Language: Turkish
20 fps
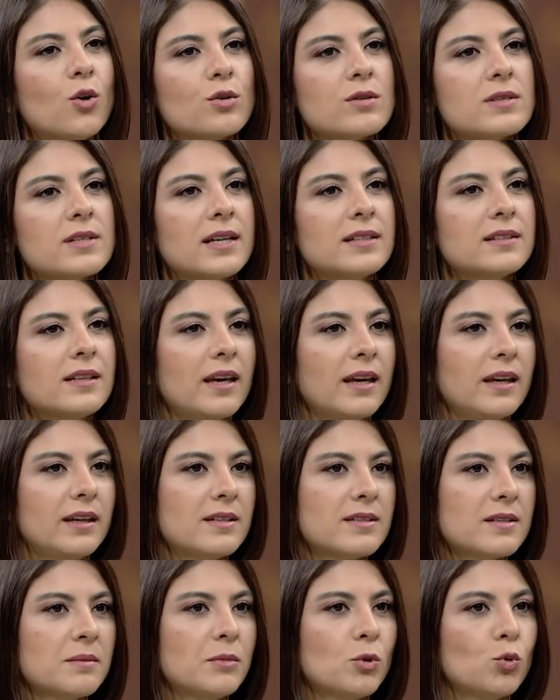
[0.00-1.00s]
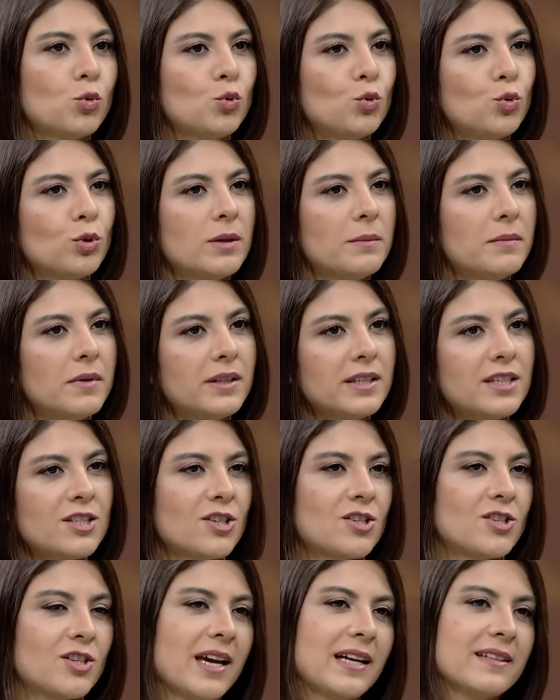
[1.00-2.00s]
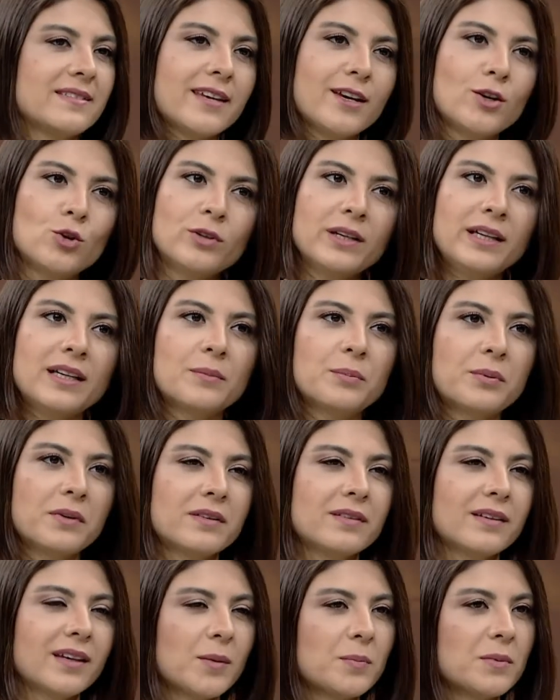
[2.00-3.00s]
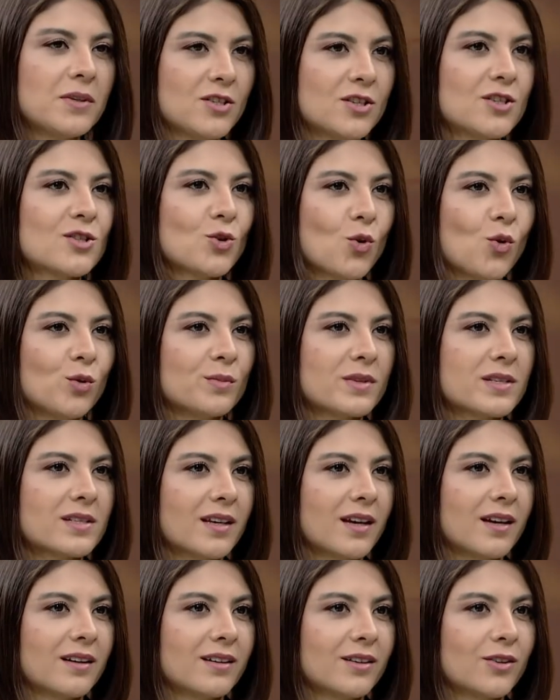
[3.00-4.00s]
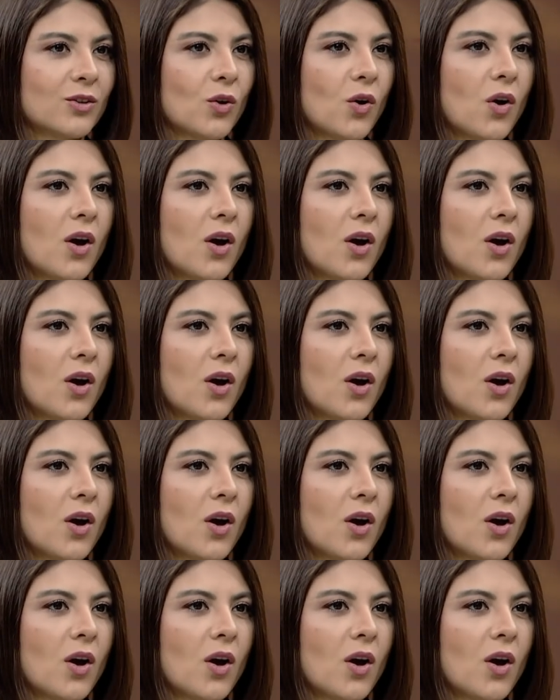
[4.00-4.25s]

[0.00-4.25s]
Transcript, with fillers: O yüzden de eğitimle uygulama iç içe, yani teoriyle pratik hep iç içe olması gerekiyor.